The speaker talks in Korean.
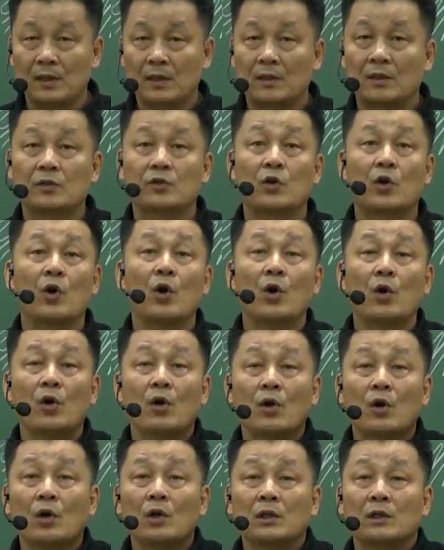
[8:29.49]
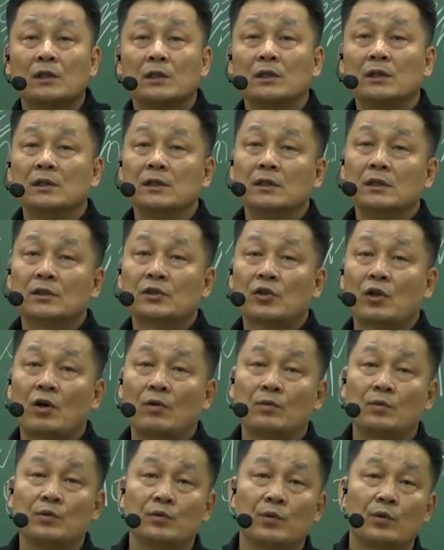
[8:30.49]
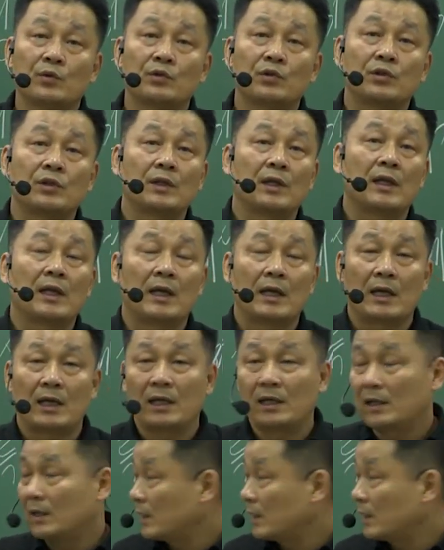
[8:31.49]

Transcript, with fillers: 그래서 그 서브 노트에